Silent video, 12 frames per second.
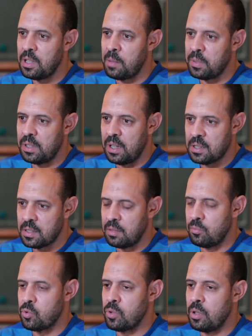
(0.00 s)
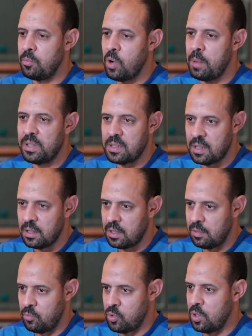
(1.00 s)
ده عماد النحاس كان مصاب واحمد السيد
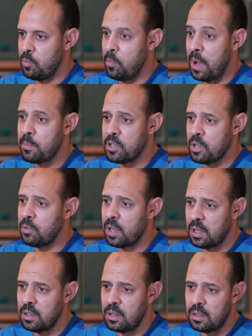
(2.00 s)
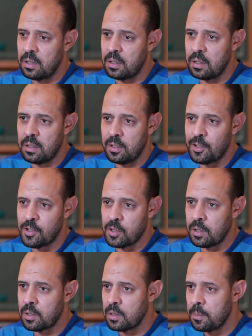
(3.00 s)
كان مصاب ومحمد شوقي خد
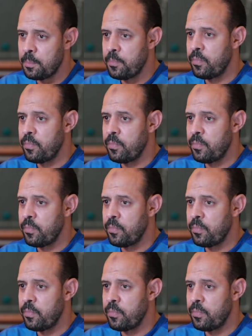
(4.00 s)
الانذار